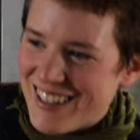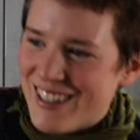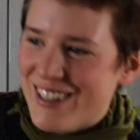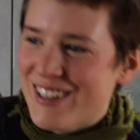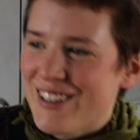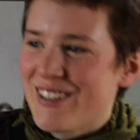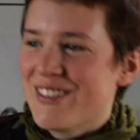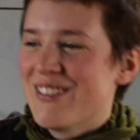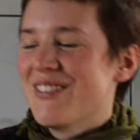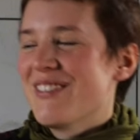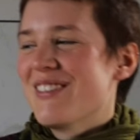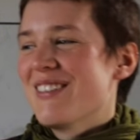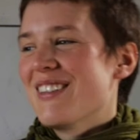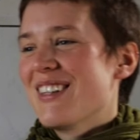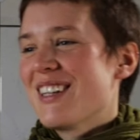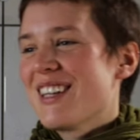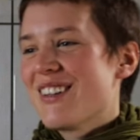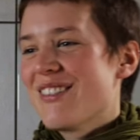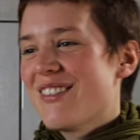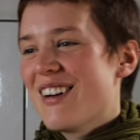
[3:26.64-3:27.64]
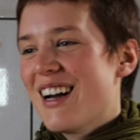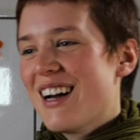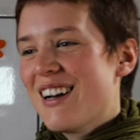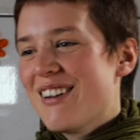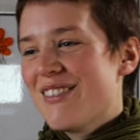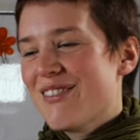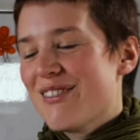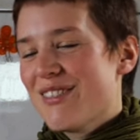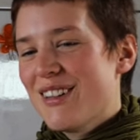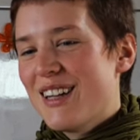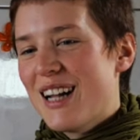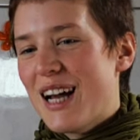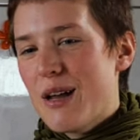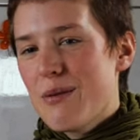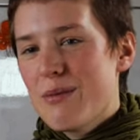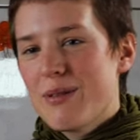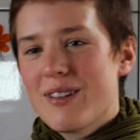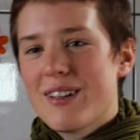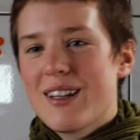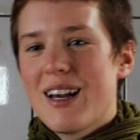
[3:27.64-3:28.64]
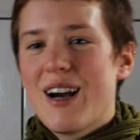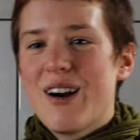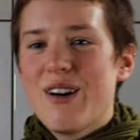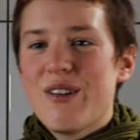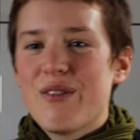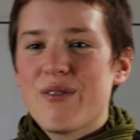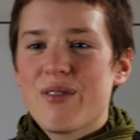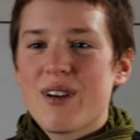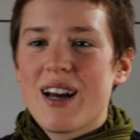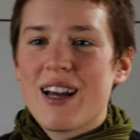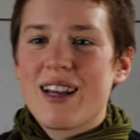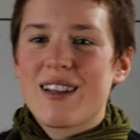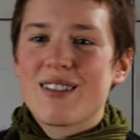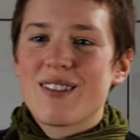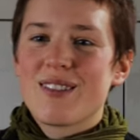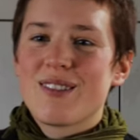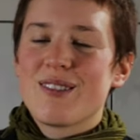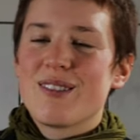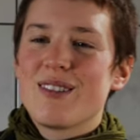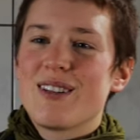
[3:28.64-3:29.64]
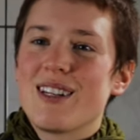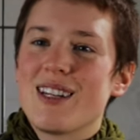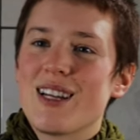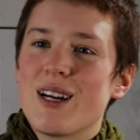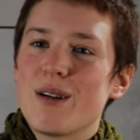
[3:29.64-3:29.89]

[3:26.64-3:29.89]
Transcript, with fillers: Ähm, ich war für ein halbes Jahr auf Reisen und